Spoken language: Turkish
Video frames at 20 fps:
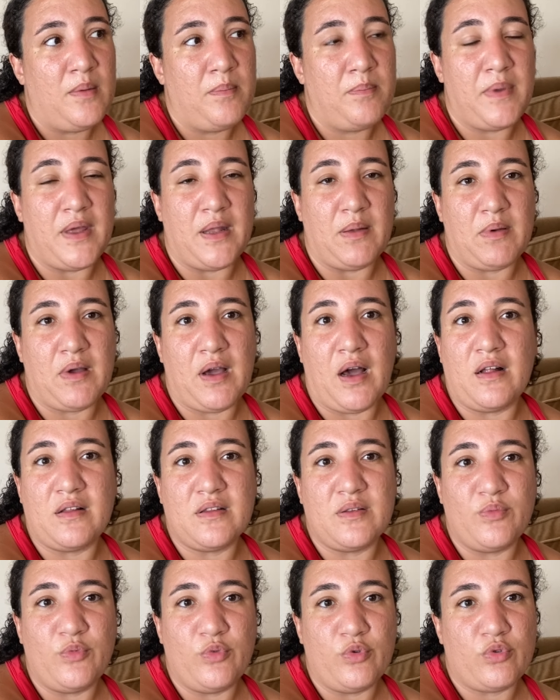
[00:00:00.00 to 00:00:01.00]
Benim
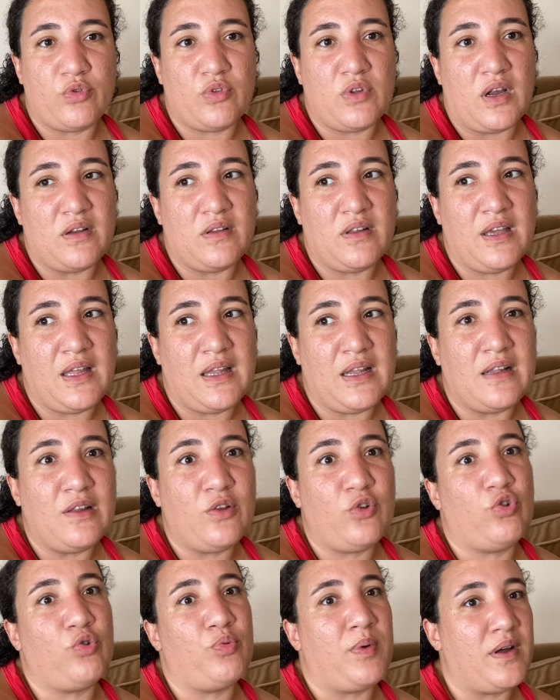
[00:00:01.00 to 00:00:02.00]
kaldığım yurtlarda genelde
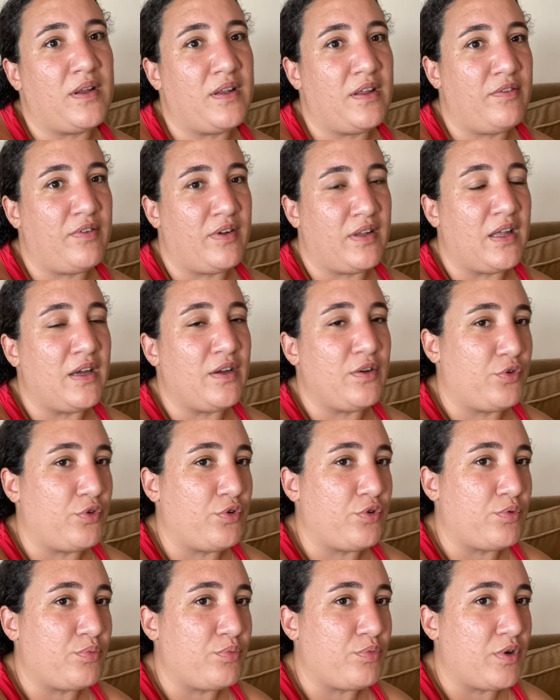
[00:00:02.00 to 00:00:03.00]
kütüphaneye falan
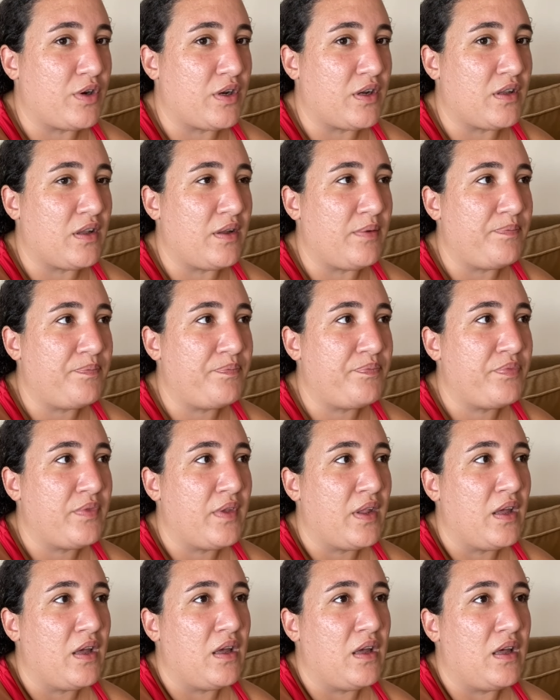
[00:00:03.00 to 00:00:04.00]
gidiyordum bu arada.
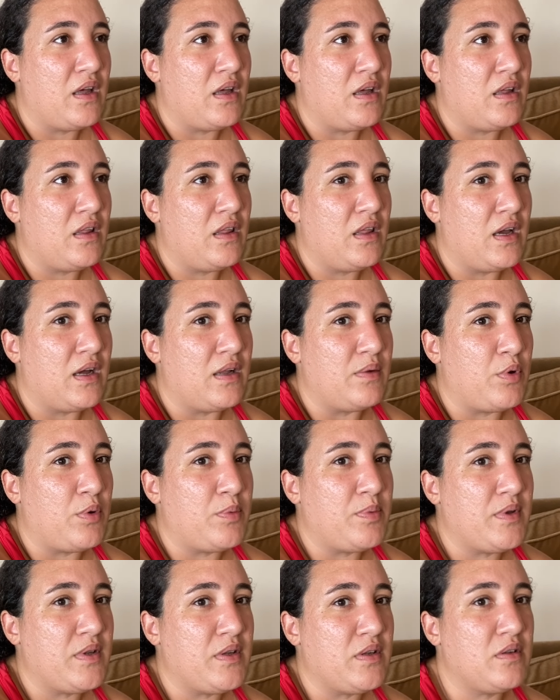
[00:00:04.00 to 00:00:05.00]
Yani
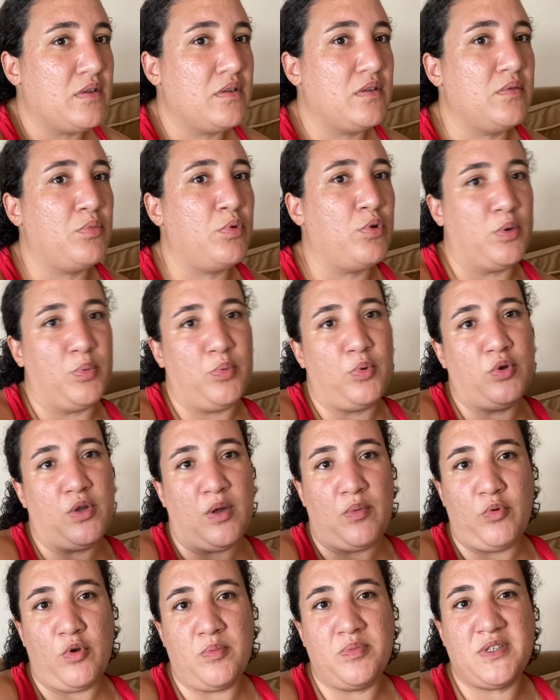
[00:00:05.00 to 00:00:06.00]
böyle bir böyle
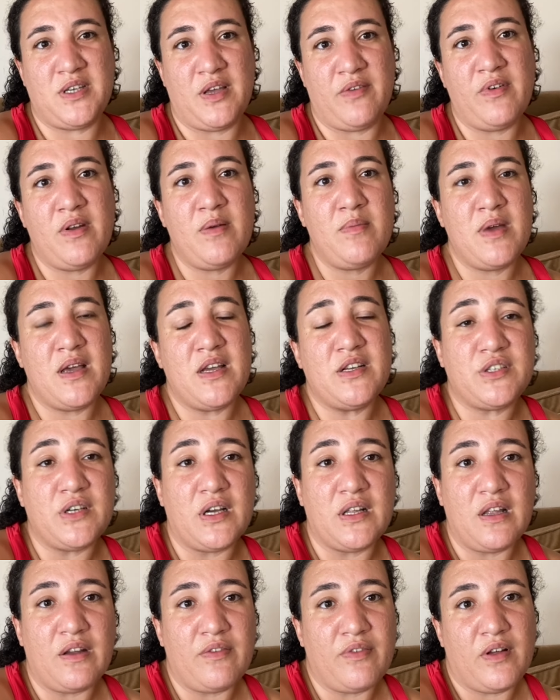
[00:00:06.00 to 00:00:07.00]
buradan böyle bir şey var mı?
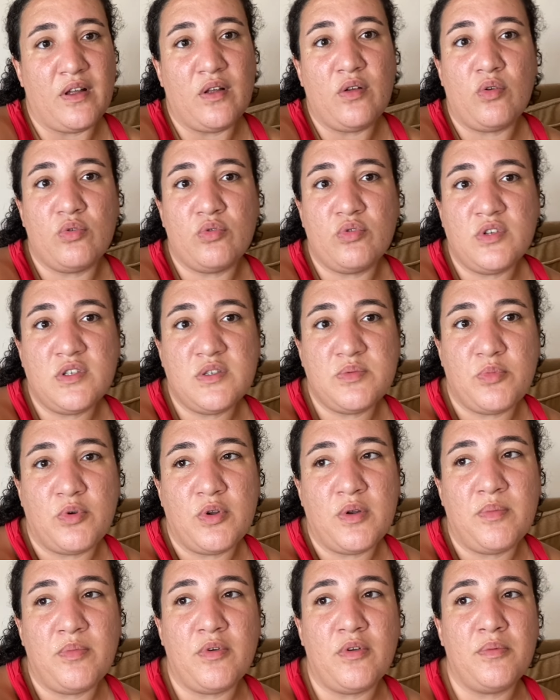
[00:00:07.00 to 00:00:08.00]
Eşyalar falan olduğu için
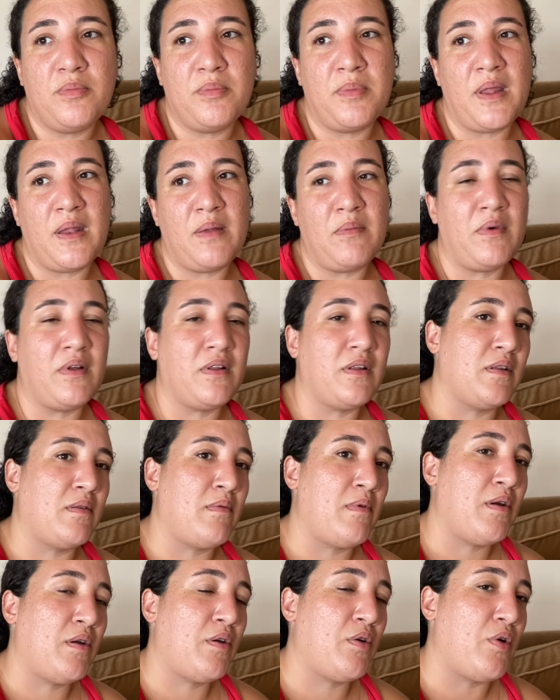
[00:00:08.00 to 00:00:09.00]
böyle böyle benim
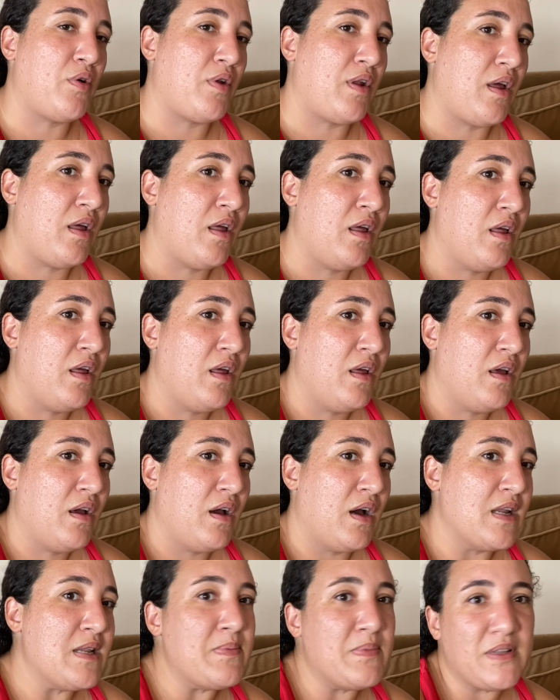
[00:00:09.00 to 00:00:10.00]
alanıma göre
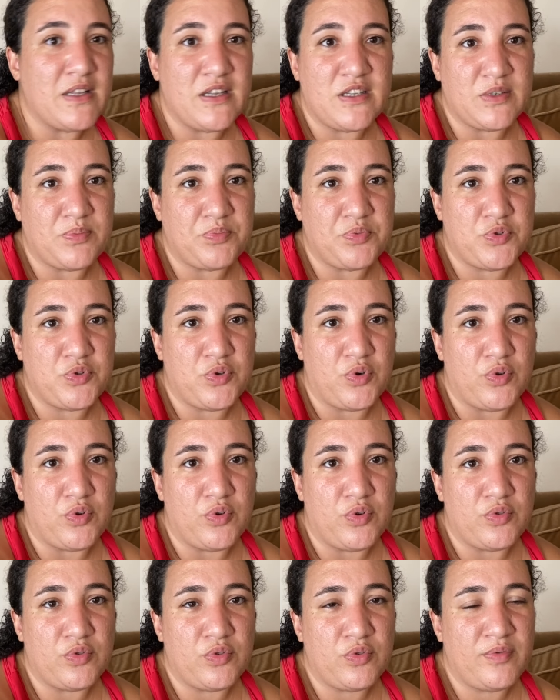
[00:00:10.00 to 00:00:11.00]
hani minicik bir şey
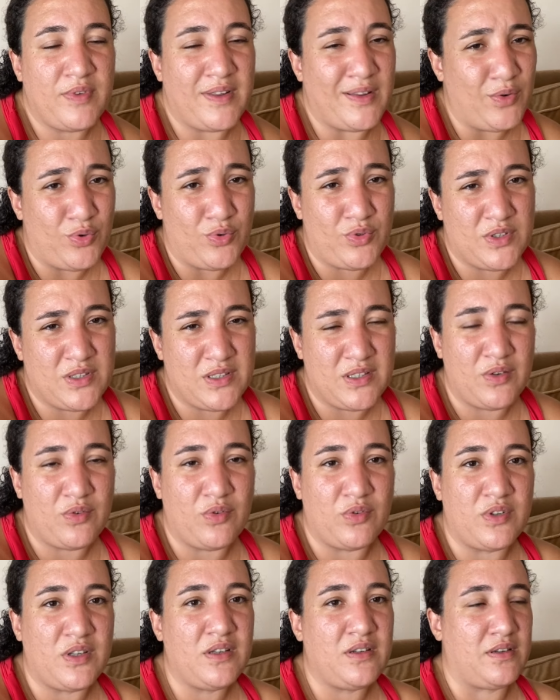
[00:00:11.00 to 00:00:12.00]
oluyordu ve 4 kişilik
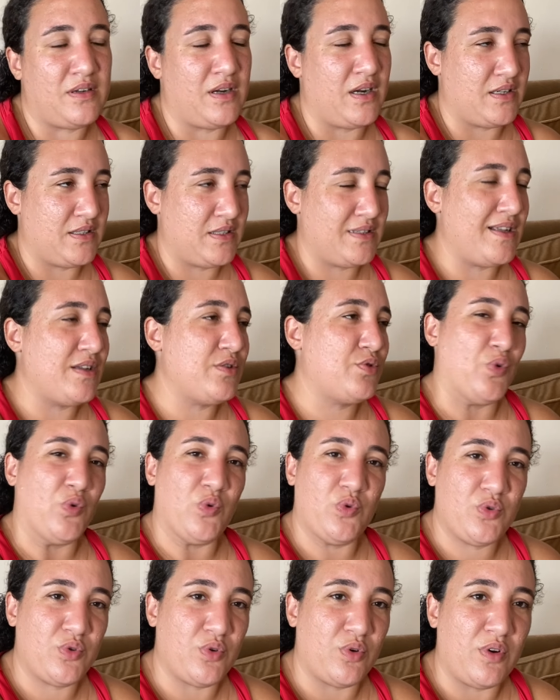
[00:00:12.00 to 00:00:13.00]
oda gerçekten
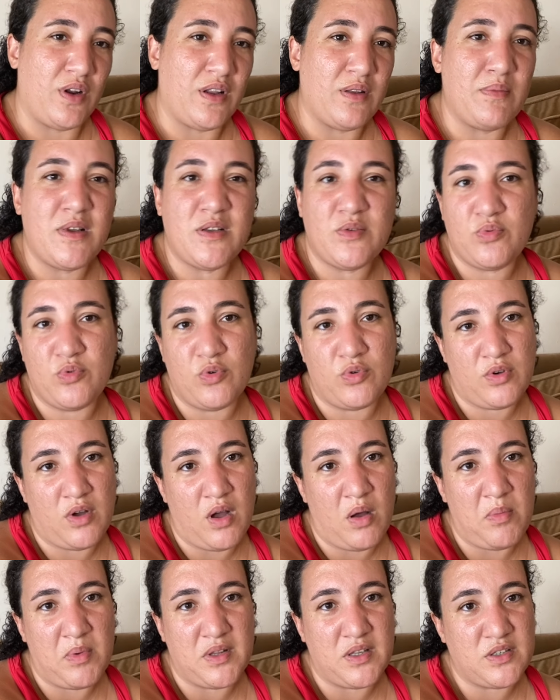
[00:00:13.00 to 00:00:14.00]
çok zor. Hani mecbur o
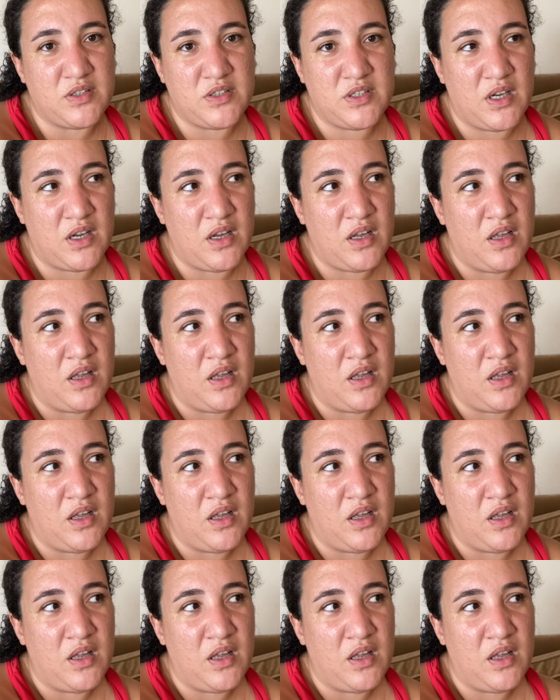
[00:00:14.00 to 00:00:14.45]
kalmadıkça